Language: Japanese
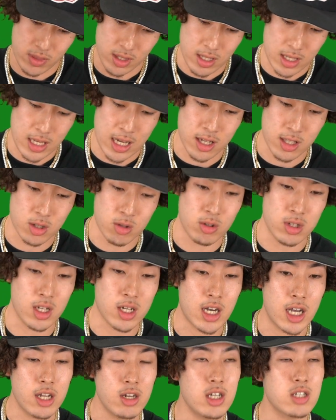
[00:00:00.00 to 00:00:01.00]
薬局
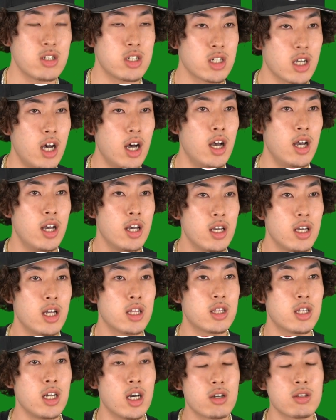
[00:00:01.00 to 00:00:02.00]
で買えるやつしか
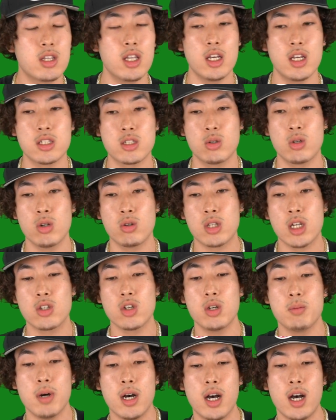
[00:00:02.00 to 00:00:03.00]
やってなくて、それを
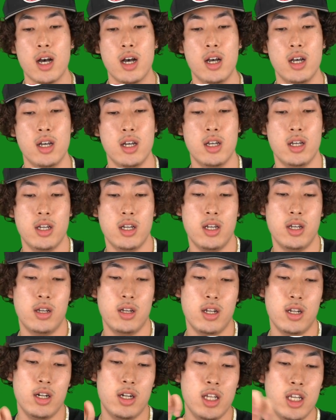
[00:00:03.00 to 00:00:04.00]
例えば
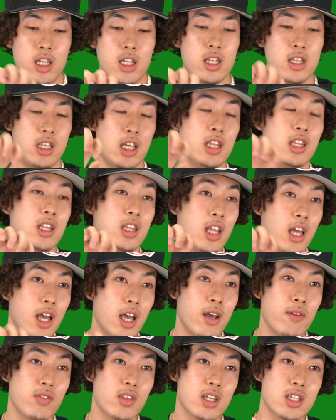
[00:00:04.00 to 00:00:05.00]
リーンって言っ
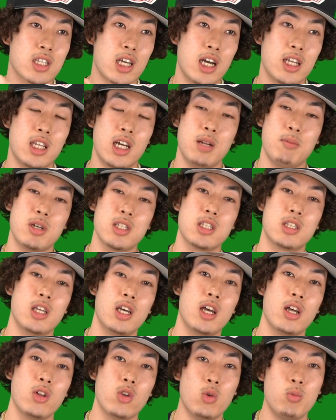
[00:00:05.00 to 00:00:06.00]
てサイダーに混ぜ
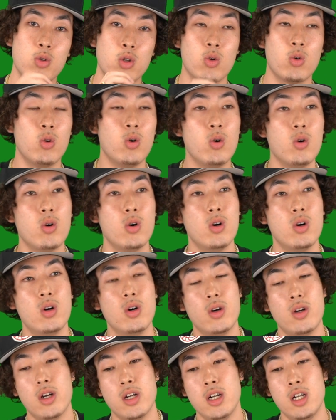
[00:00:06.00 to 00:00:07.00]
て飲むのを
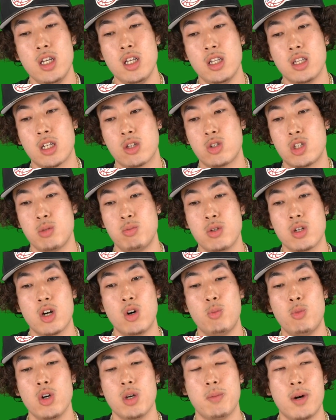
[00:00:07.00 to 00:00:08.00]
リーンだと自分
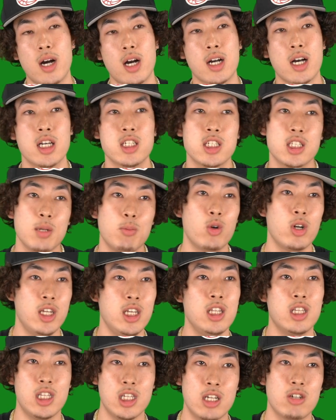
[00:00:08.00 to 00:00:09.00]
が思えば歌詞でも
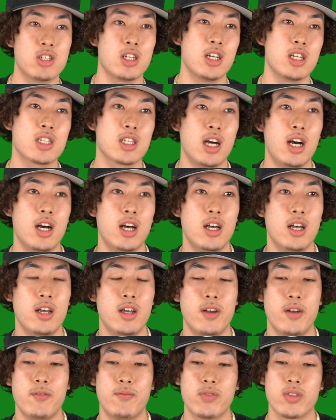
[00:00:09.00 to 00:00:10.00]
リーンって言えるじゃないですか。
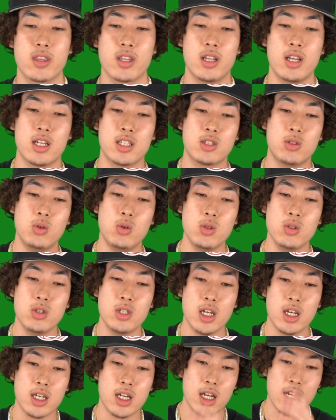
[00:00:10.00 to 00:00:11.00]
だからそうい
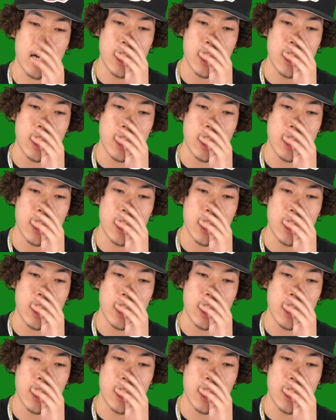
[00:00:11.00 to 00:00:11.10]
うなんか